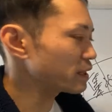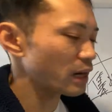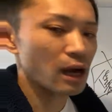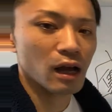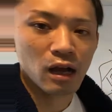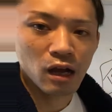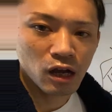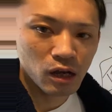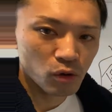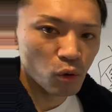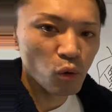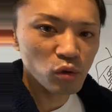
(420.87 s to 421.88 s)
が
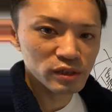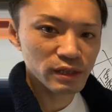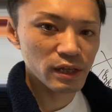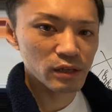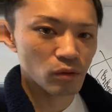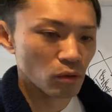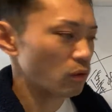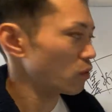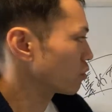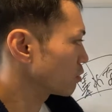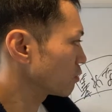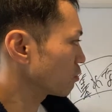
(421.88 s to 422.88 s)
高性能
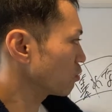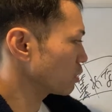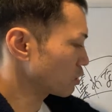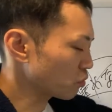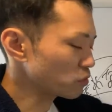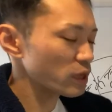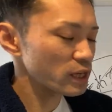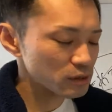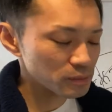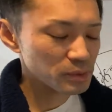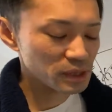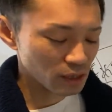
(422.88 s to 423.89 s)
この
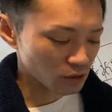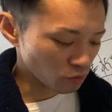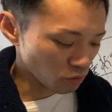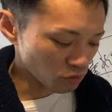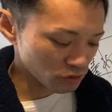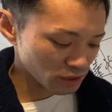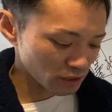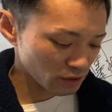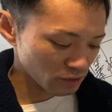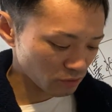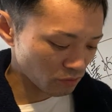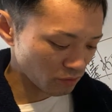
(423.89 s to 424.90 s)
LP が高性
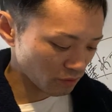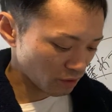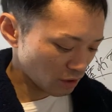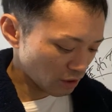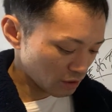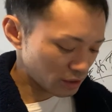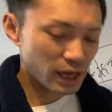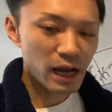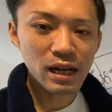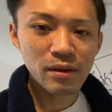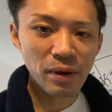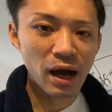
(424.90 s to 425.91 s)
能であ
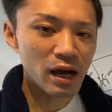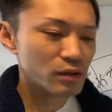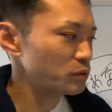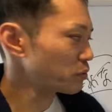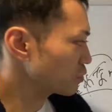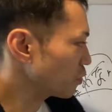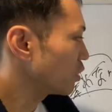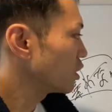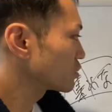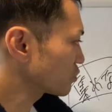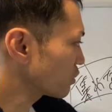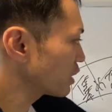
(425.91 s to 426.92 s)
ればあるほど
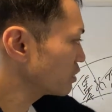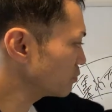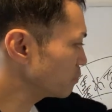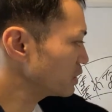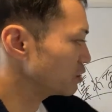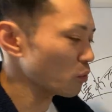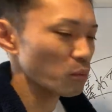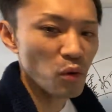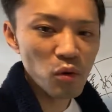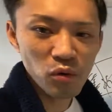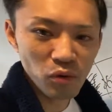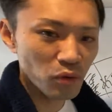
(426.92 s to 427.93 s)
その LP の
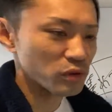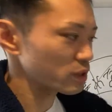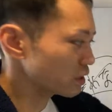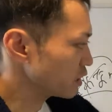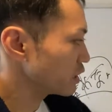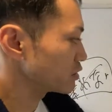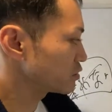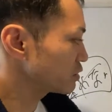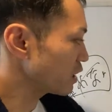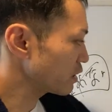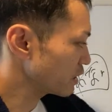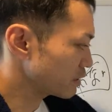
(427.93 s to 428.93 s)
文言につ
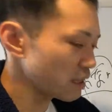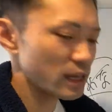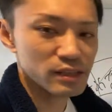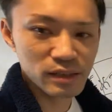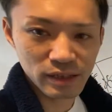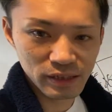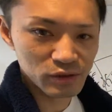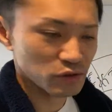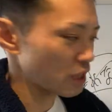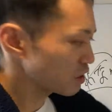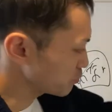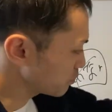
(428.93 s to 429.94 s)
られて餌にそ
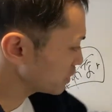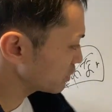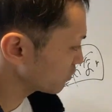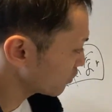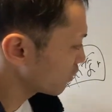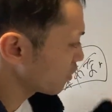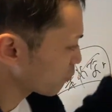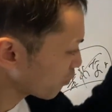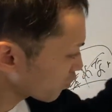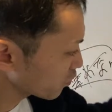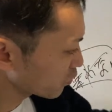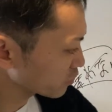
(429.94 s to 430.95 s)
の LP の
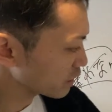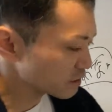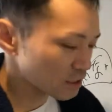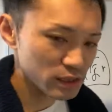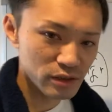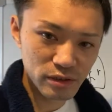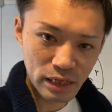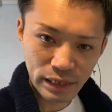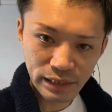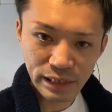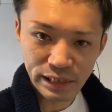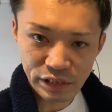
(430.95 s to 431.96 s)
文言の餌につられ
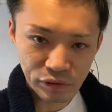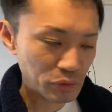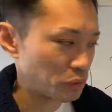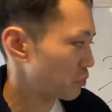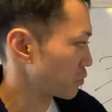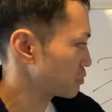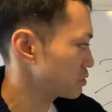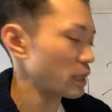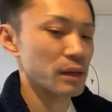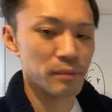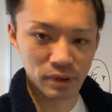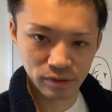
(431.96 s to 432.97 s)
てリスト登録さ
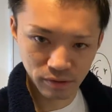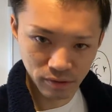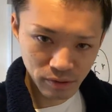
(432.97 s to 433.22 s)
れます